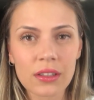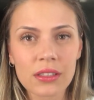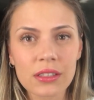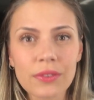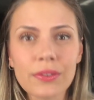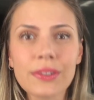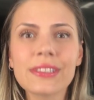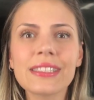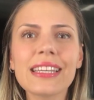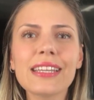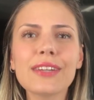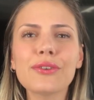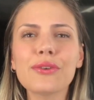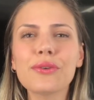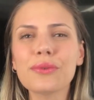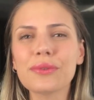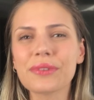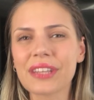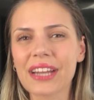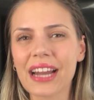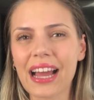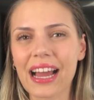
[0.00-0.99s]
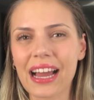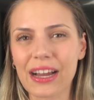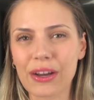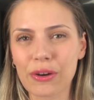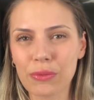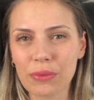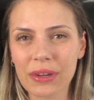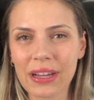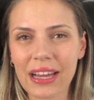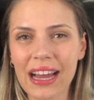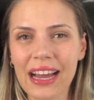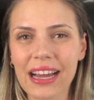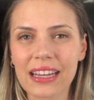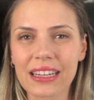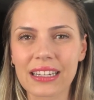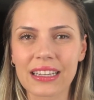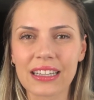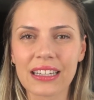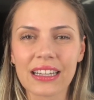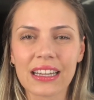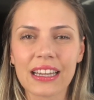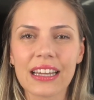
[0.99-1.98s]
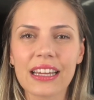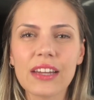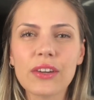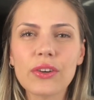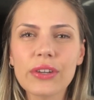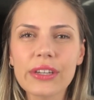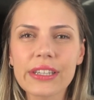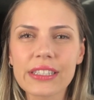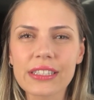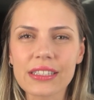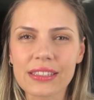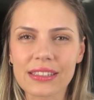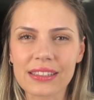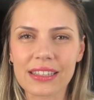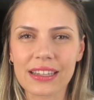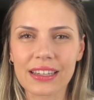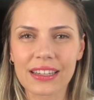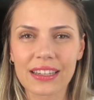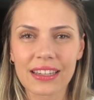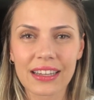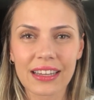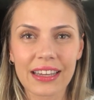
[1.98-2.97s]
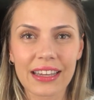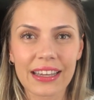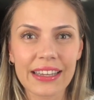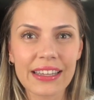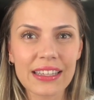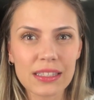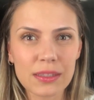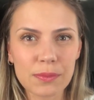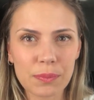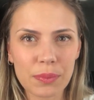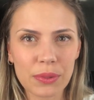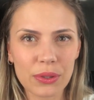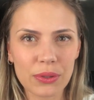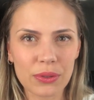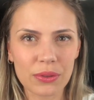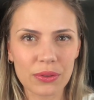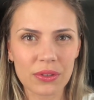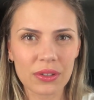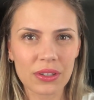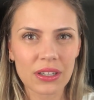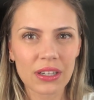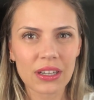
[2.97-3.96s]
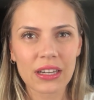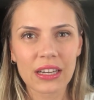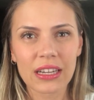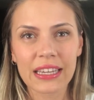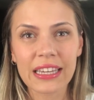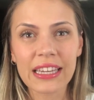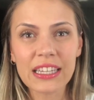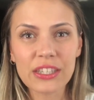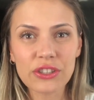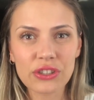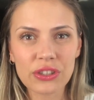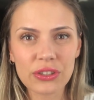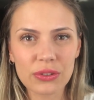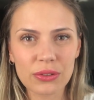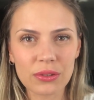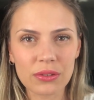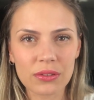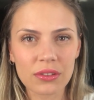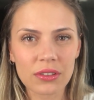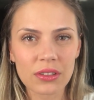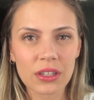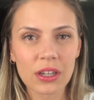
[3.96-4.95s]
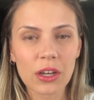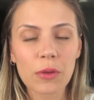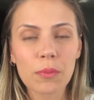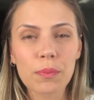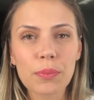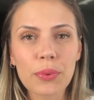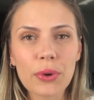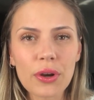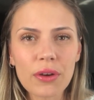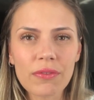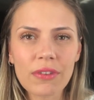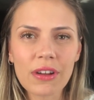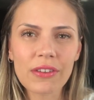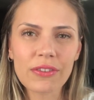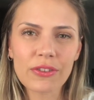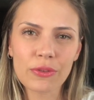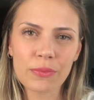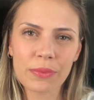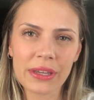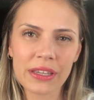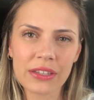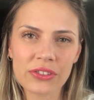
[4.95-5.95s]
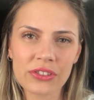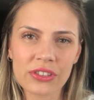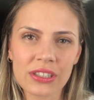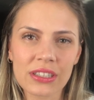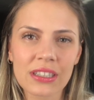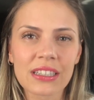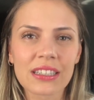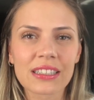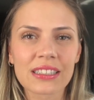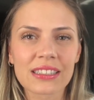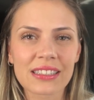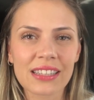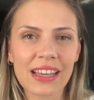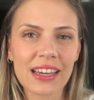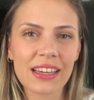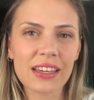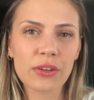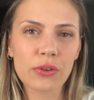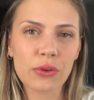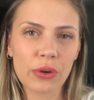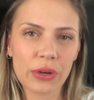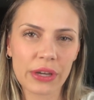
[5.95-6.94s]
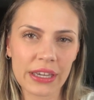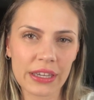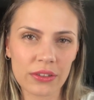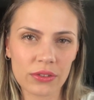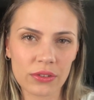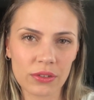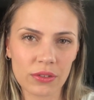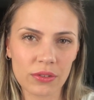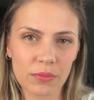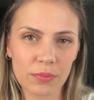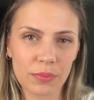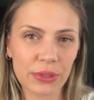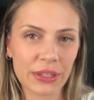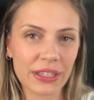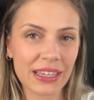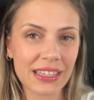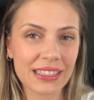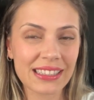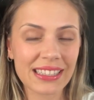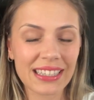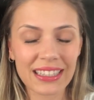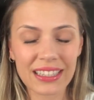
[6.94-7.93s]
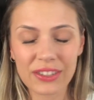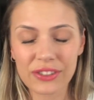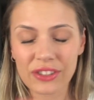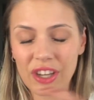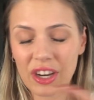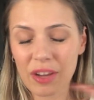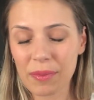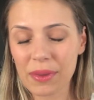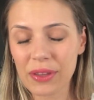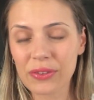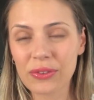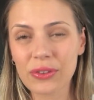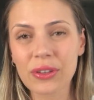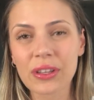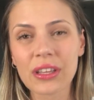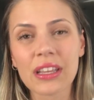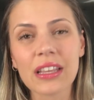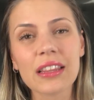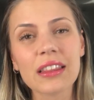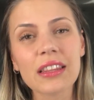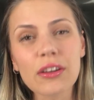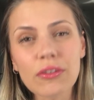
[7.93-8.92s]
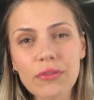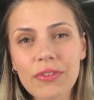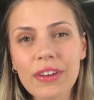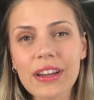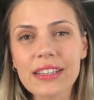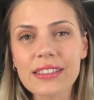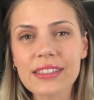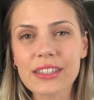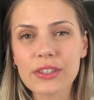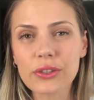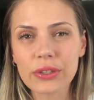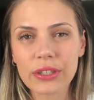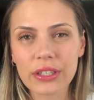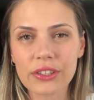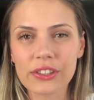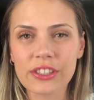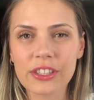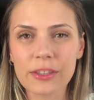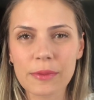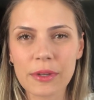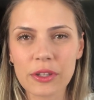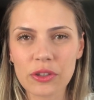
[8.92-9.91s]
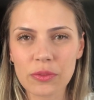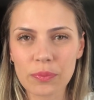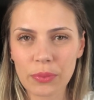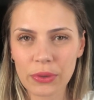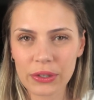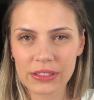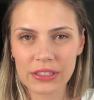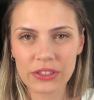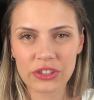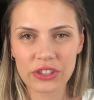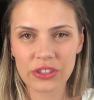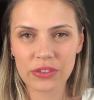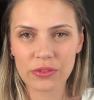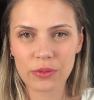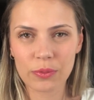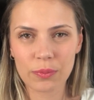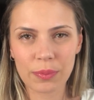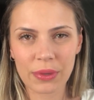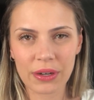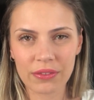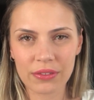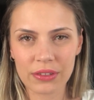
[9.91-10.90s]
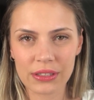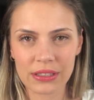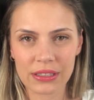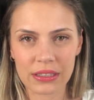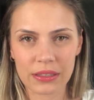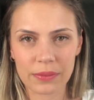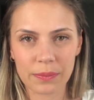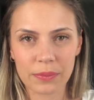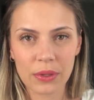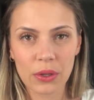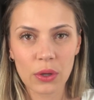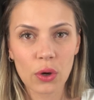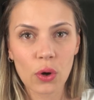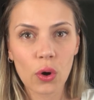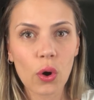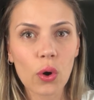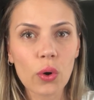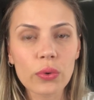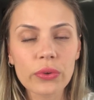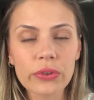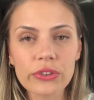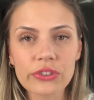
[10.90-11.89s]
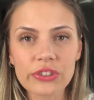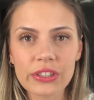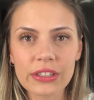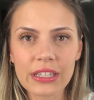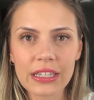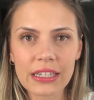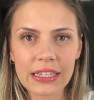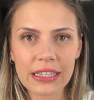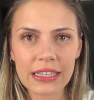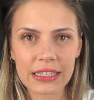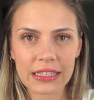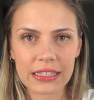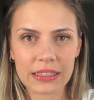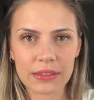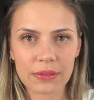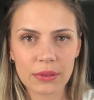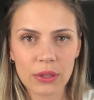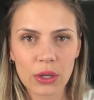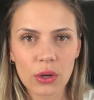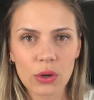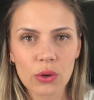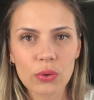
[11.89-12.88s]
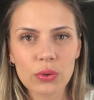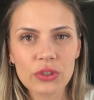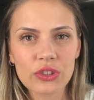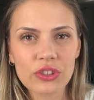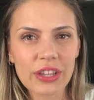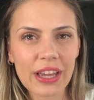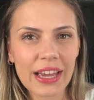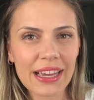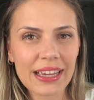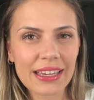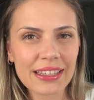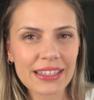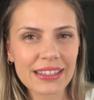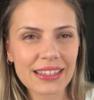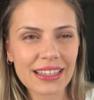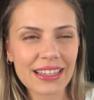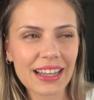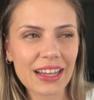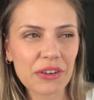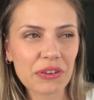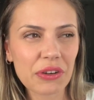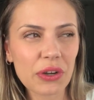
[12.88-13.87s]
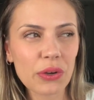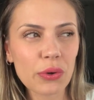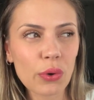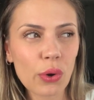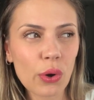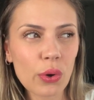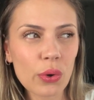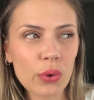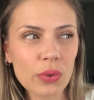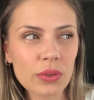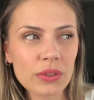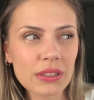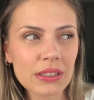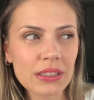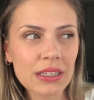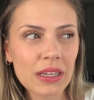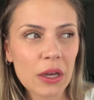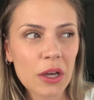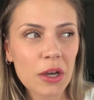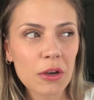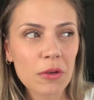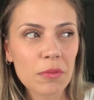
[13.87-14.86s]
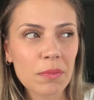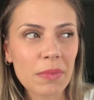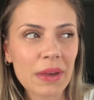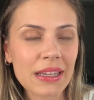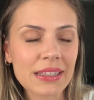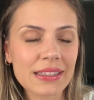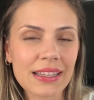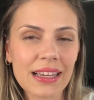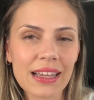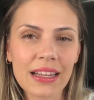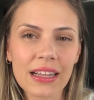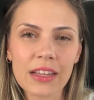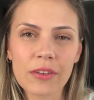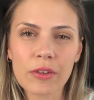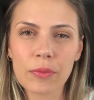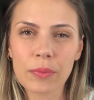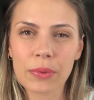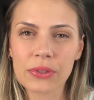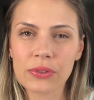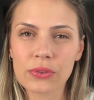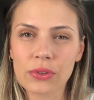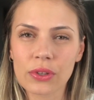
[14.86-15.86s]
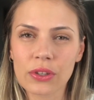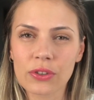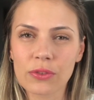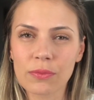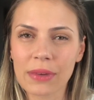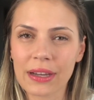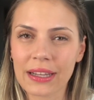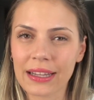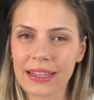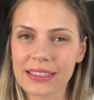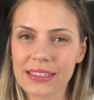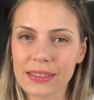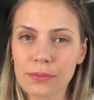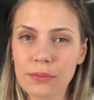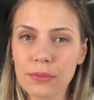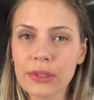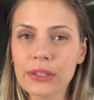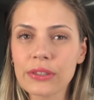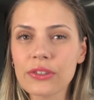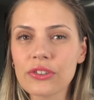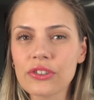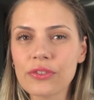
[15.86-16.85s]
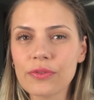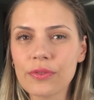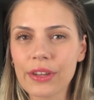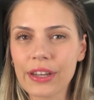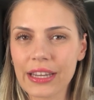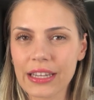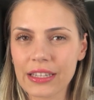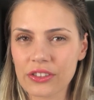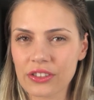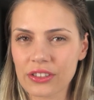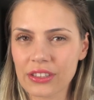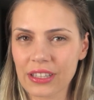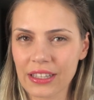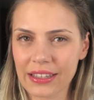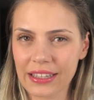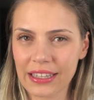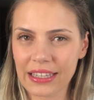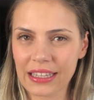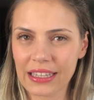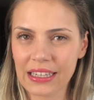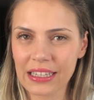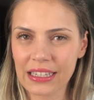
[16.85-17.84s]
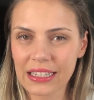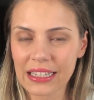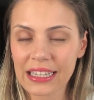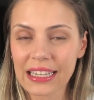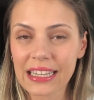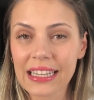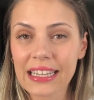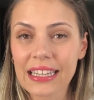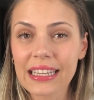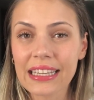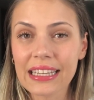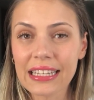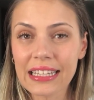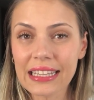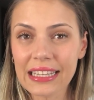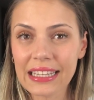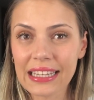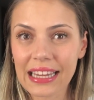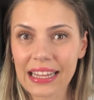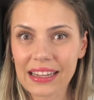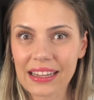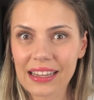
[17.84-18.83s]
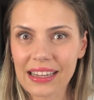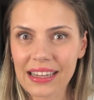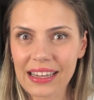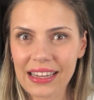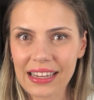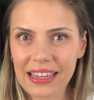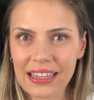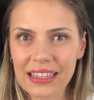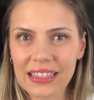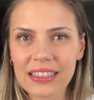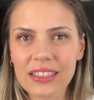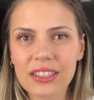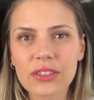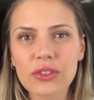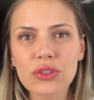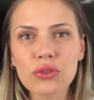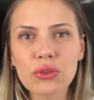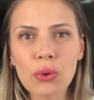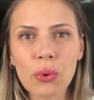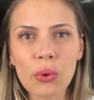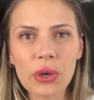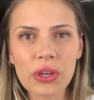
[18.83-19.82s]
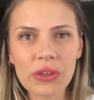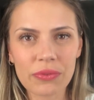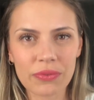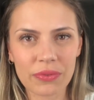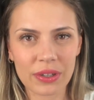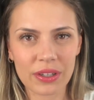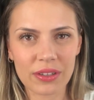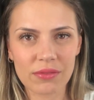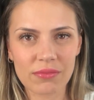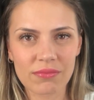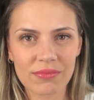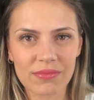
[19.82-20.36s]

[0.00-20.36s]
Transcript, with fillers: Se você encontrar um cara egoísta, ríspido, rígido, provavelmente saia correndo, porque esse relacionamento não vai ser um relacionamento positivo para você. Ou no Titanic, o Jack tá lá com a Rose, mas ela é uma pessoa de uma classe muito diferente da dele e ela é noiva.